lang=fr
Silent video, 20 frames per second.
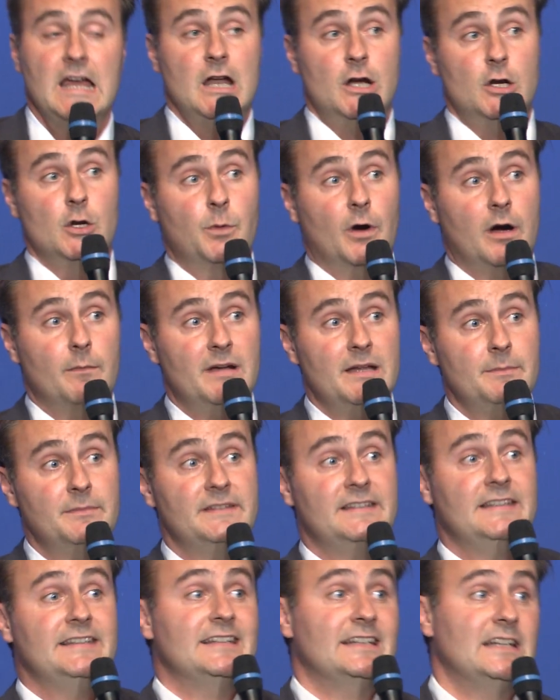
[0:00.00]
Le problème,
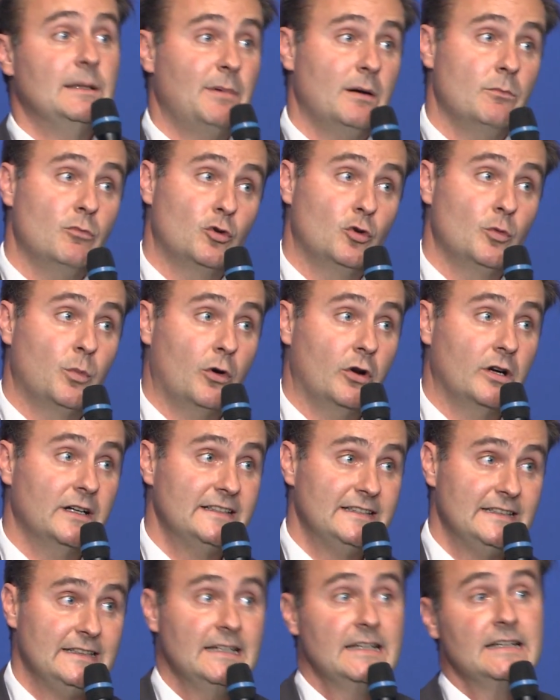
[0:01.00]
si ça n'a pas beaucoup
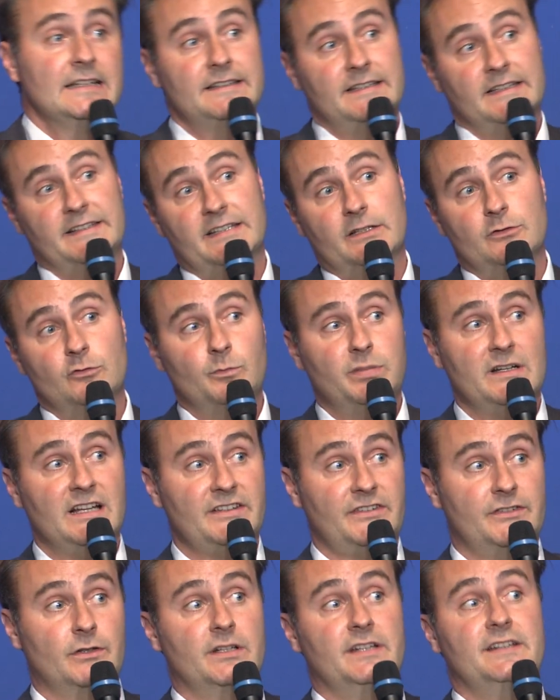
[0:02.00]
progressé, c'est que ça nous
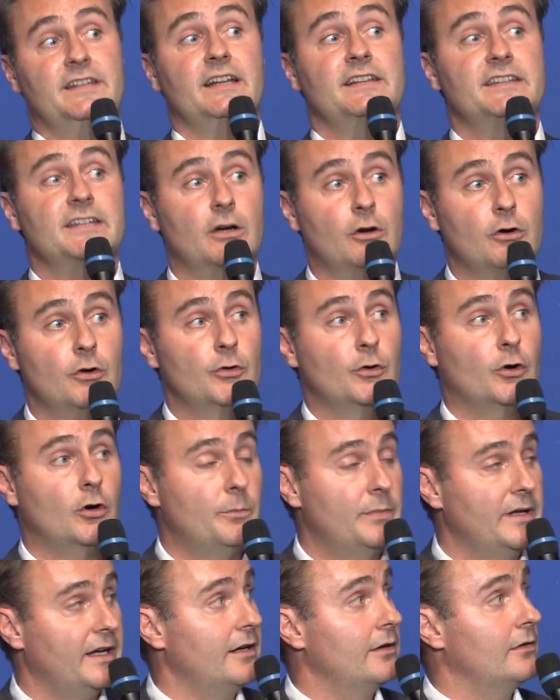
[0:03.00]
place dans les derniers rangs
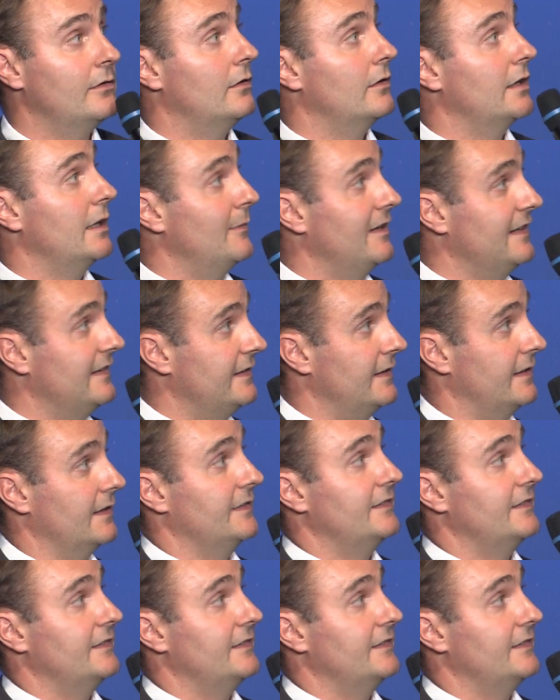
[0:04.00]
européens en la matière.